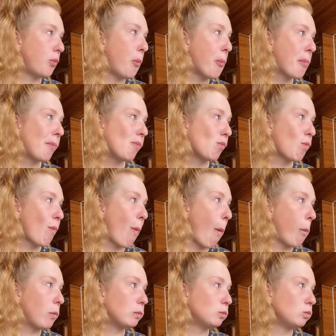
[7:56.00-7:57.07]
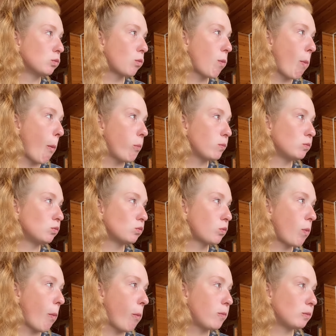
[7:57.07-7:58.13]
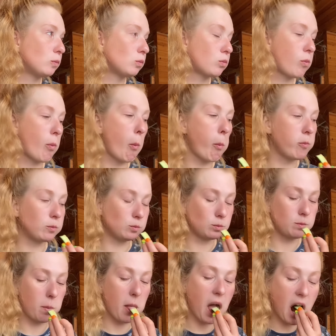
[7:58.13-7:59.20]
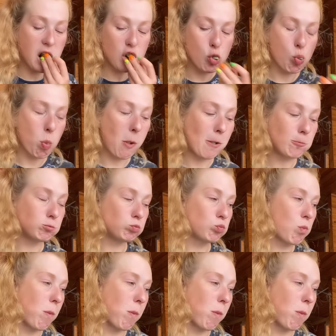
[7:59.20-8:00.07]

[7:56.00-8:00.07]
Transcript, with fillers: Сами там с Магадана каким-то образом они mm. родственники ловят.